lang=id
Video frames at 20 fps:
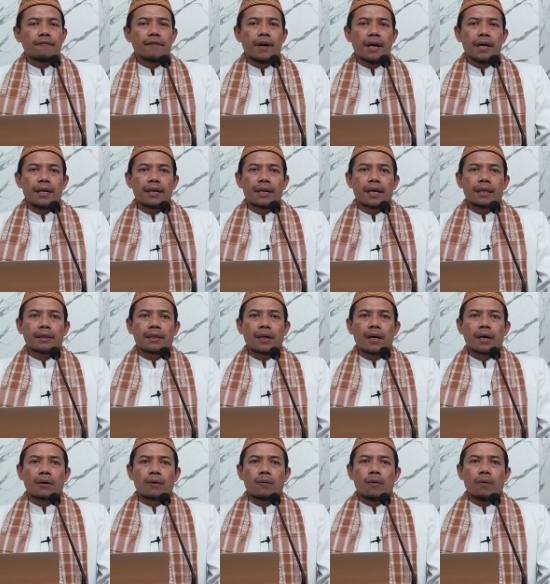فإن
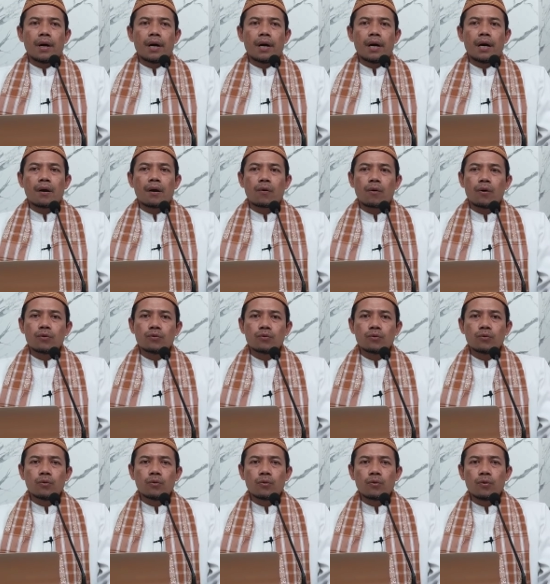التقوى
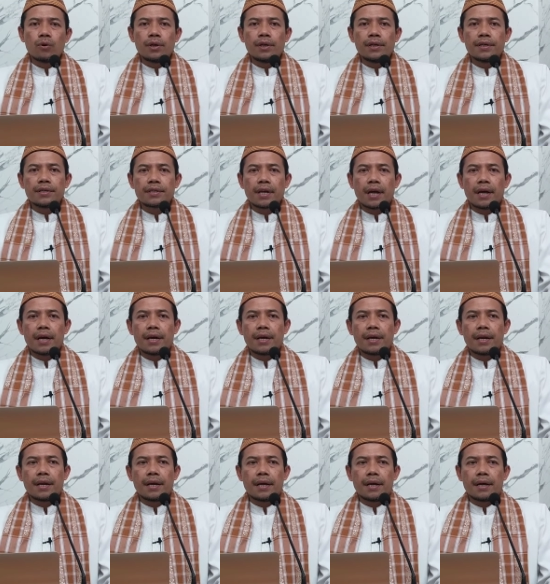رأس كل
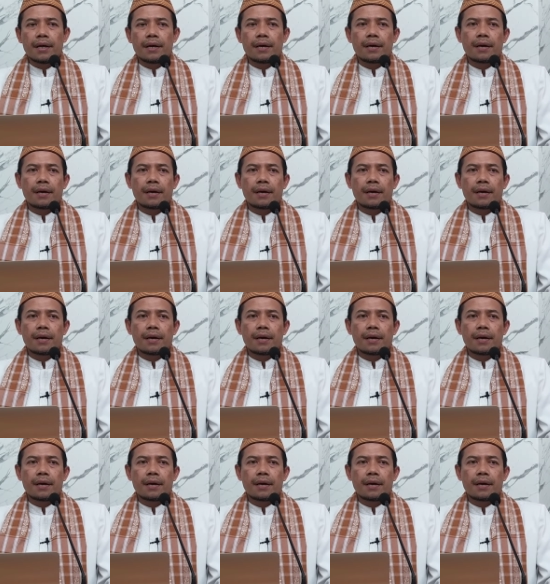سعادة